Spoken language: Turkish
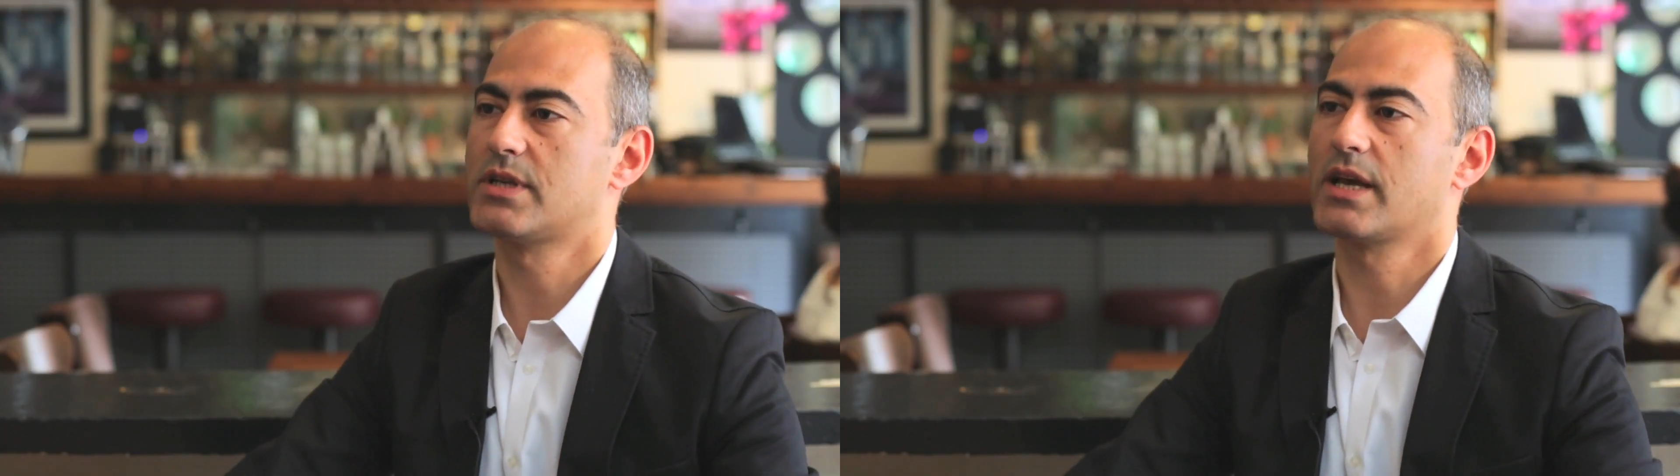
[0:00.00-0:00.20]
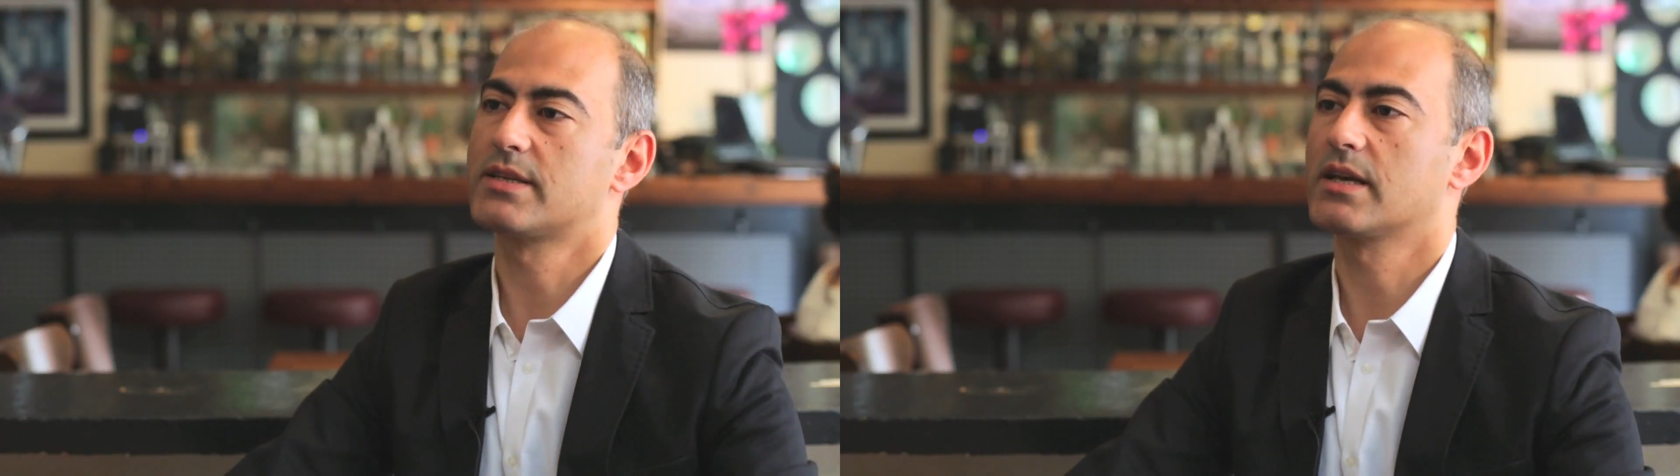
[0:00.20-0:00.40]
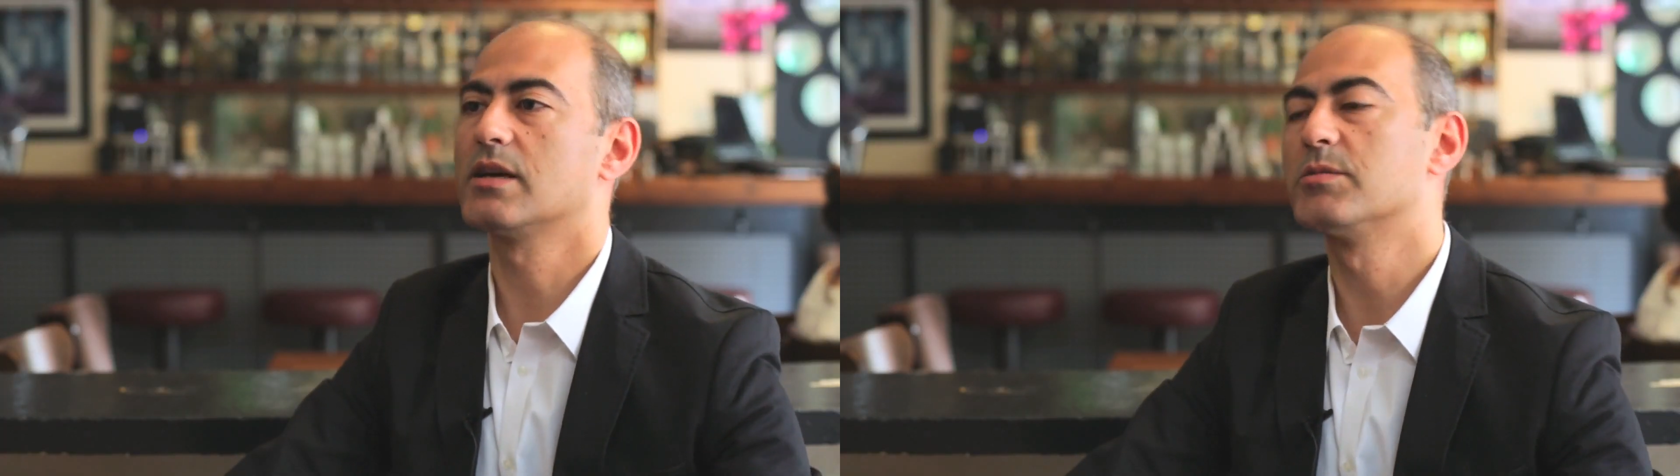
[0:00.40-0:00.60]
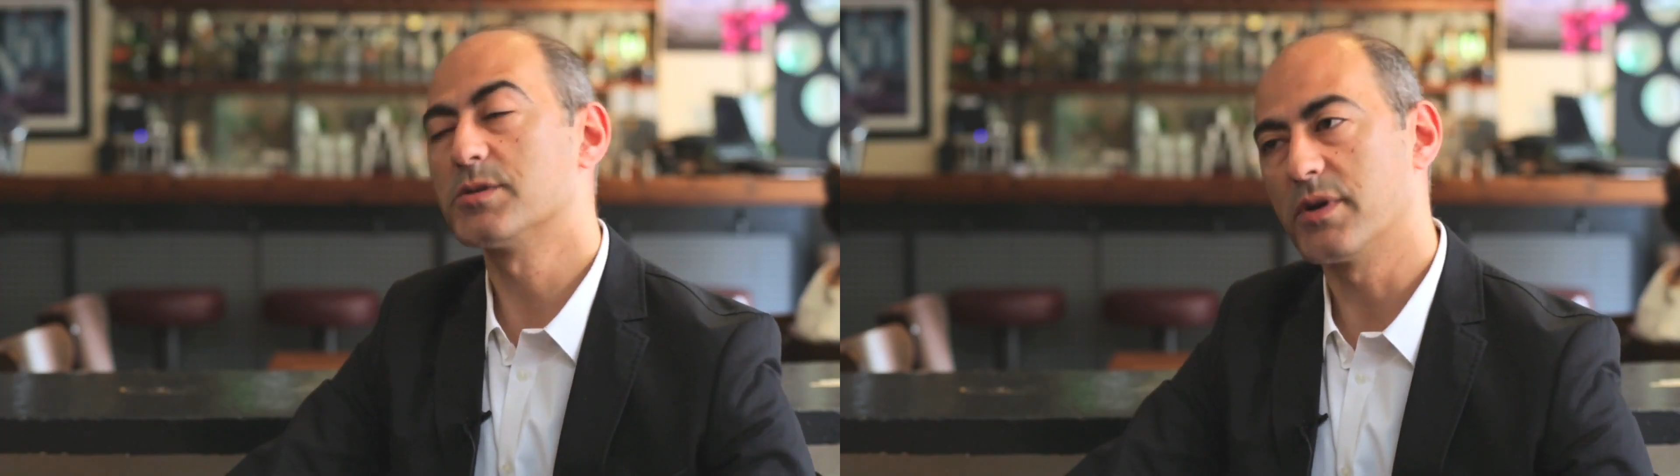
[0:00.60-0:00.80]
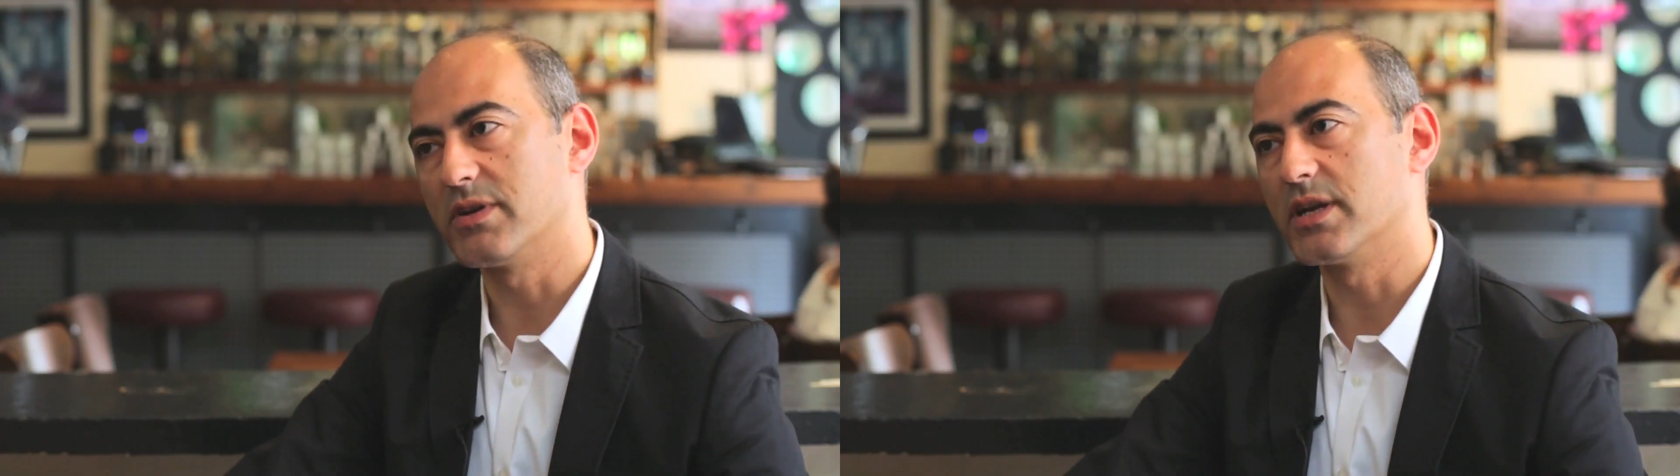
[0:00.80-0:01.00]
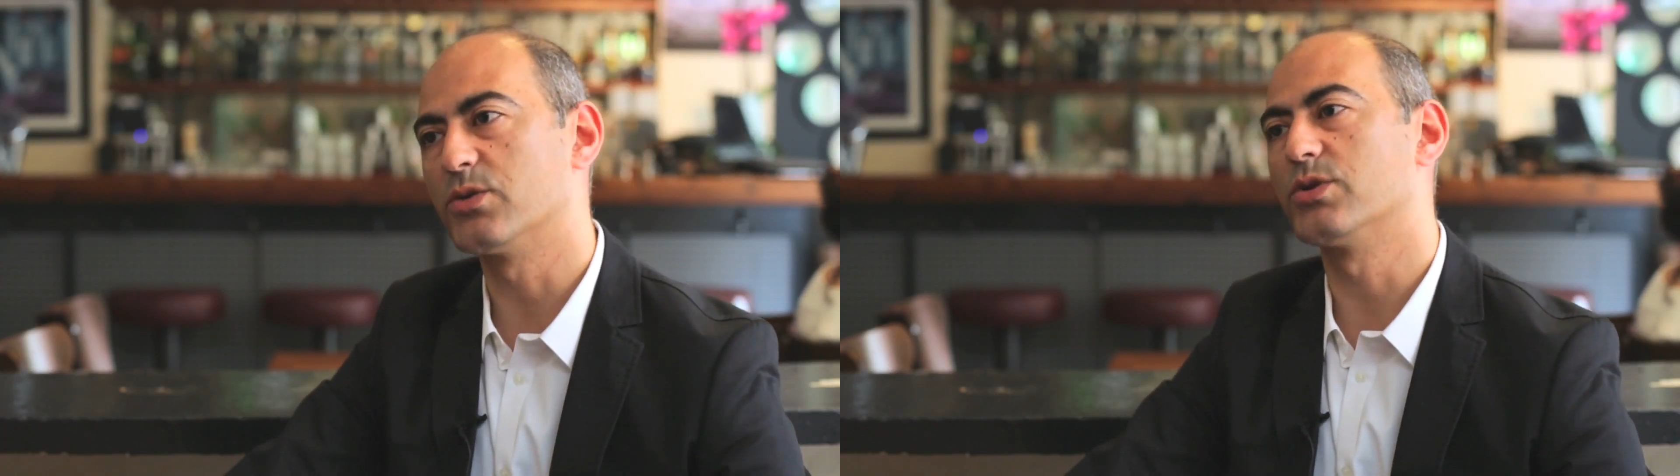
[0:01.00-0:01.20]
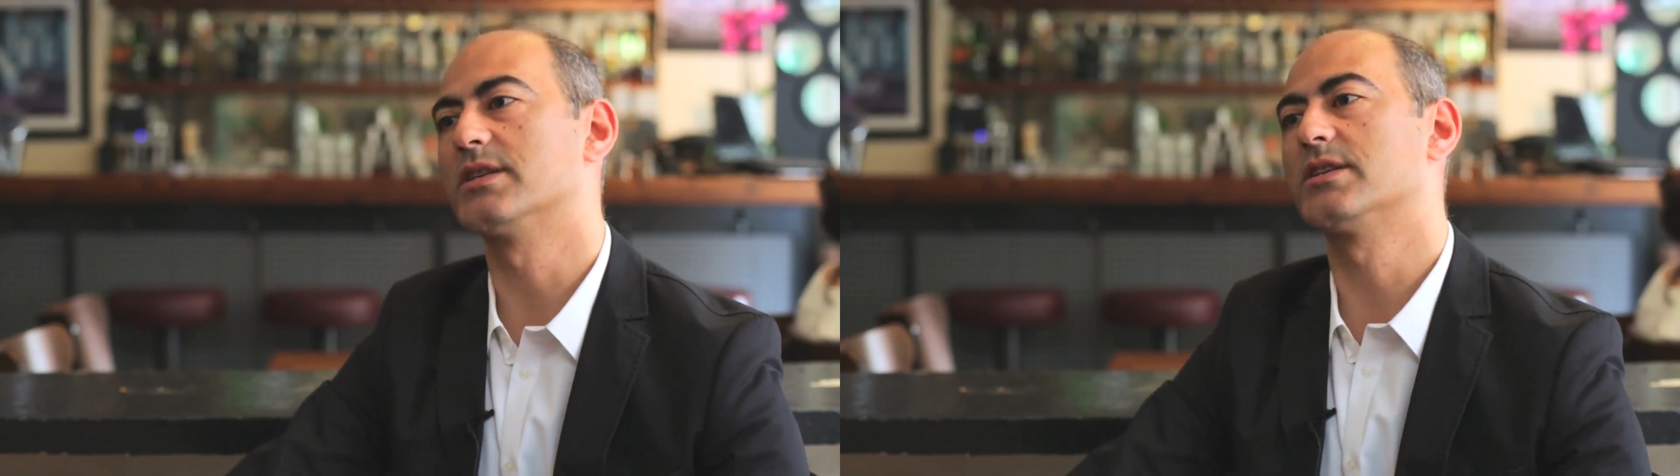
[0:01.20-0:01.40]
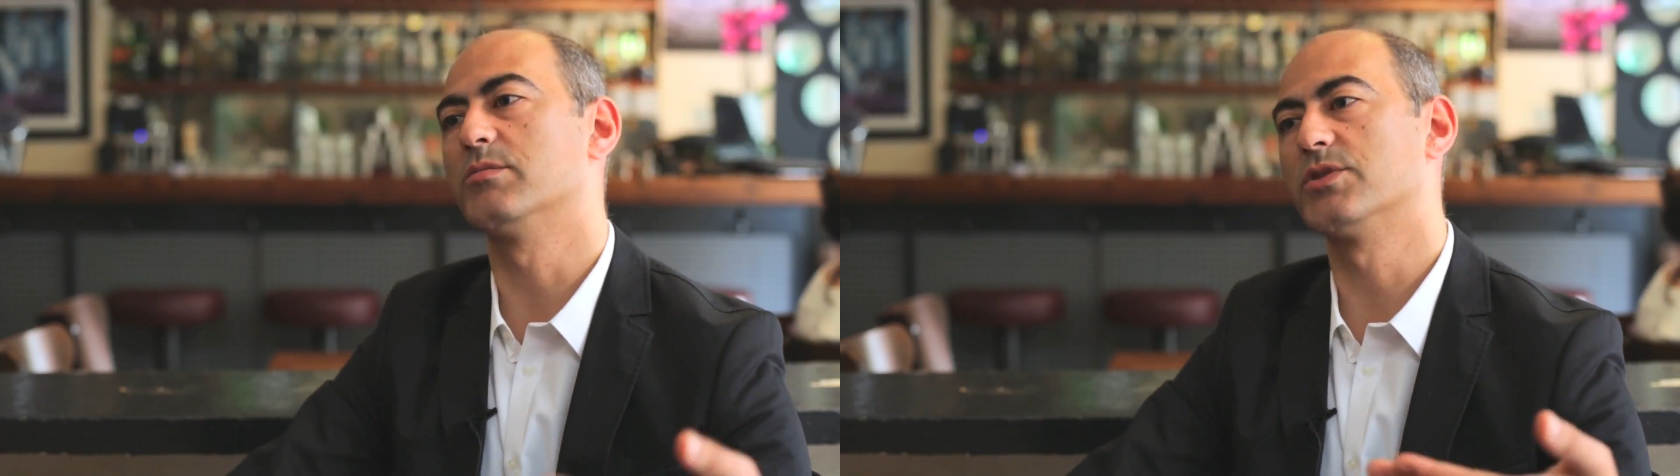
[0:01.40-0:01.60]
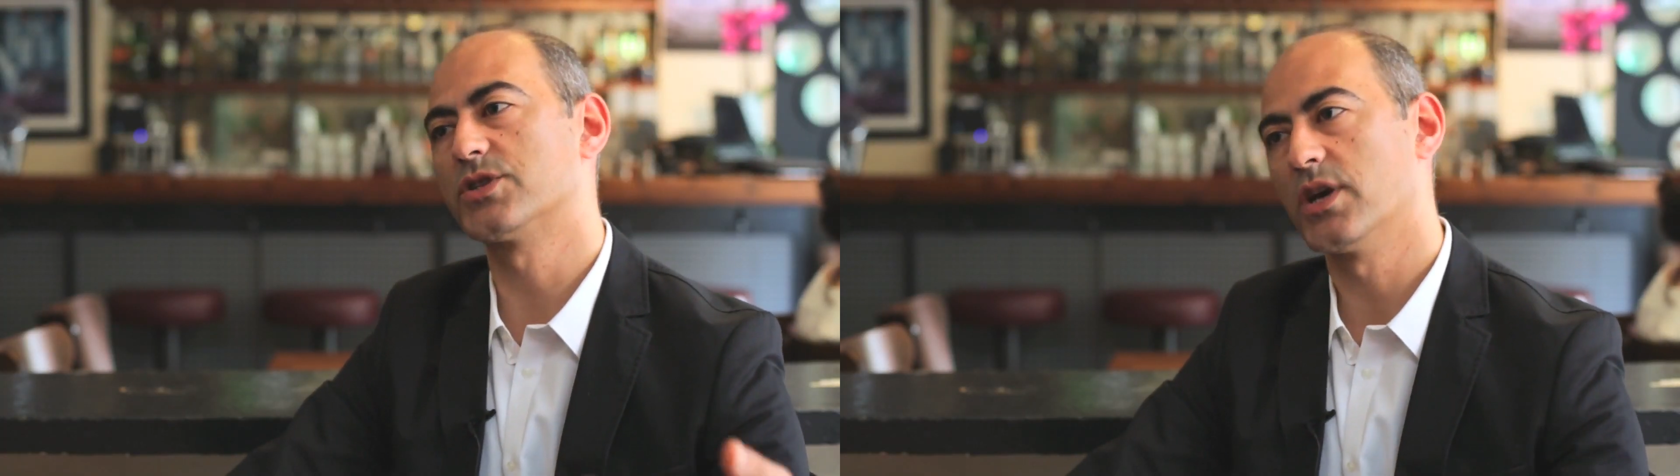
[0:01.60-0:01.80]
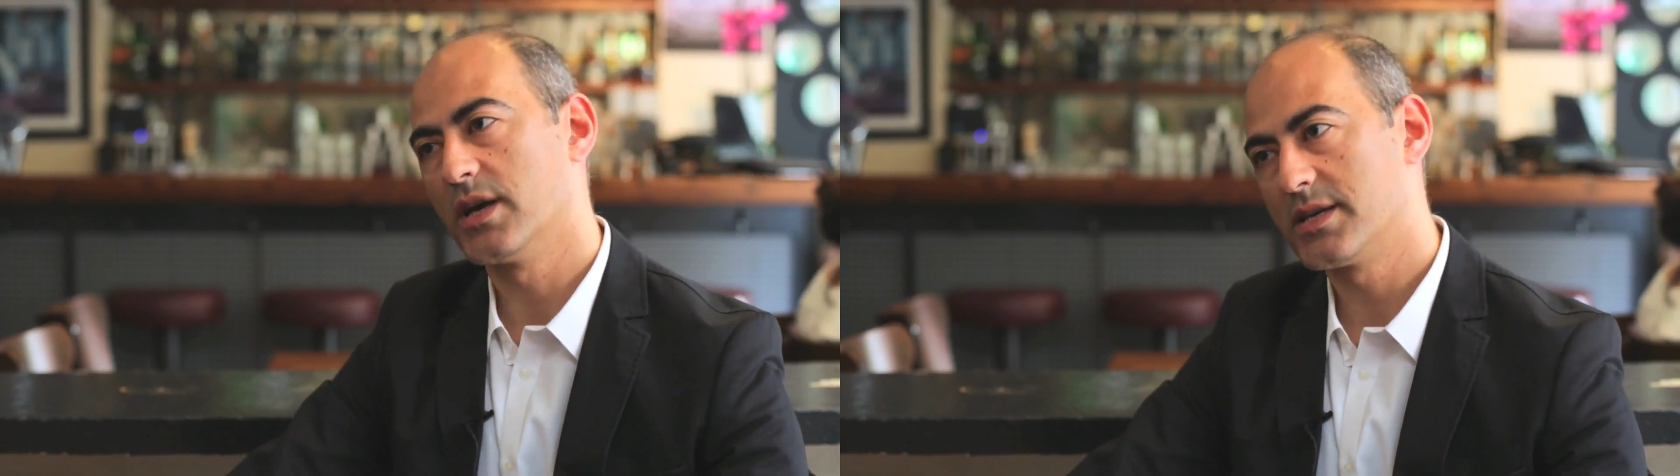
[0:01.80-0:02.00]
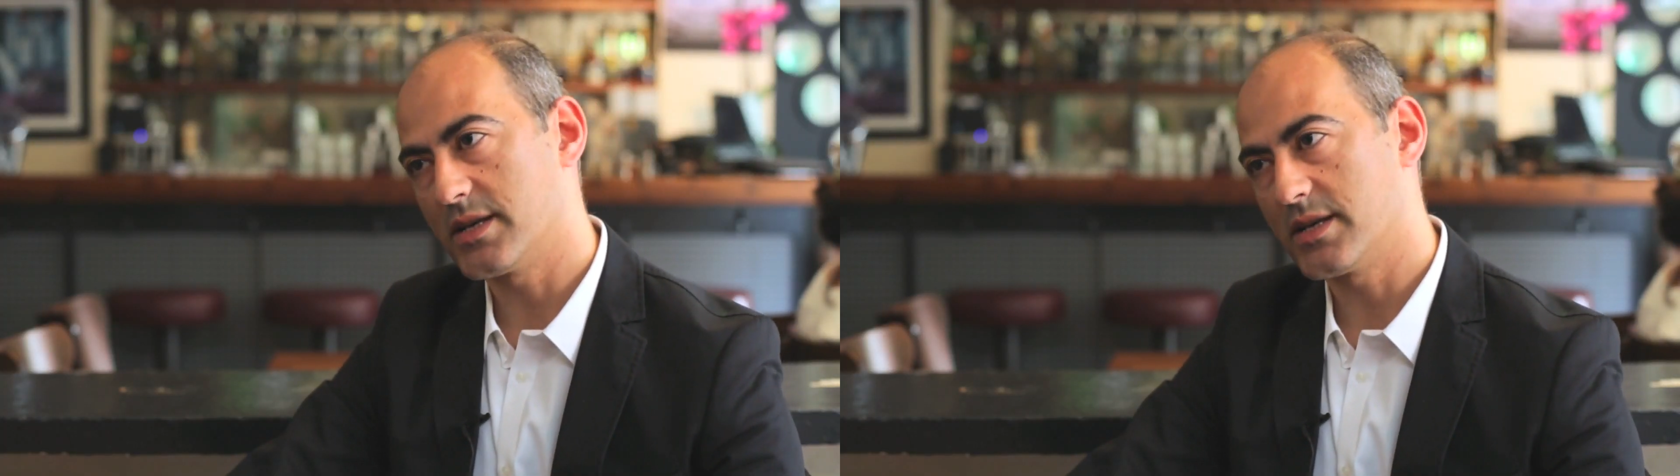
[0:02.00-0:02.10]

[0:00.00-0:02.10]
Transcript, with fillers: tek tek damıtım evlerinde üretilmiş